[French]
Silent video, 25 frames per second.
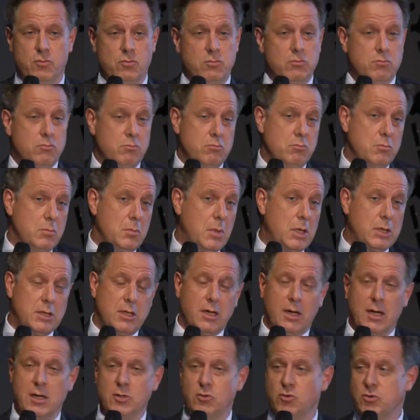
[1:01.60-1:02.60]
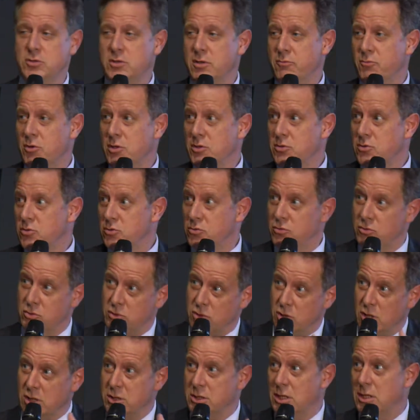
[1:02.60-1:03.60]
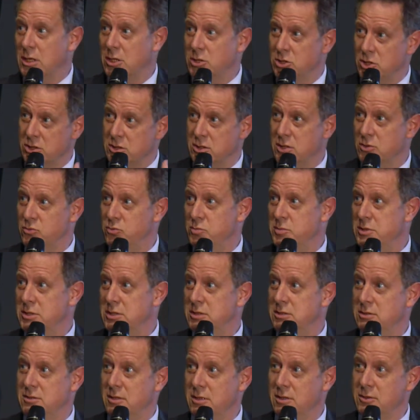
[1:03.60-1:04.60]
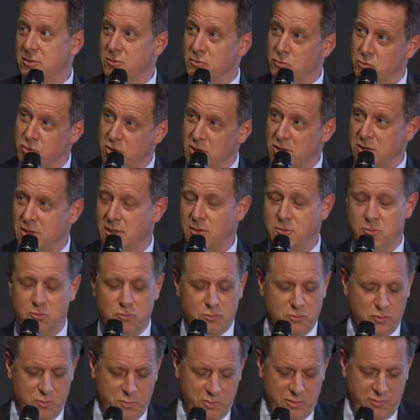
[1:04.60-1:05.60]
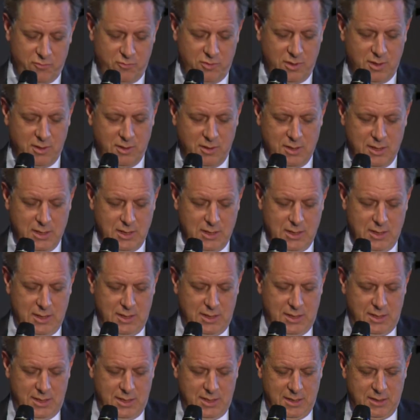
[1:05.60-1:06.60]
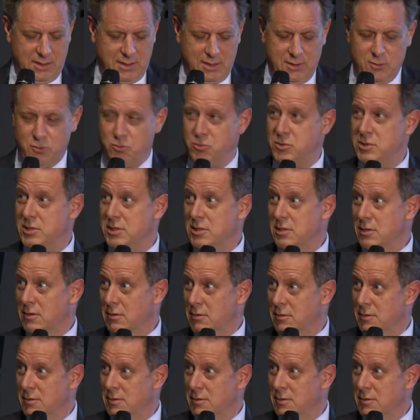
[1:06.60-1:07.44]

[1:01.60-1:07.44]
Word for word: m'intéresse de savoir ce qui est à l'agenda du ministère. Et donc cette réunion, de ce point de vue-là, est très utile.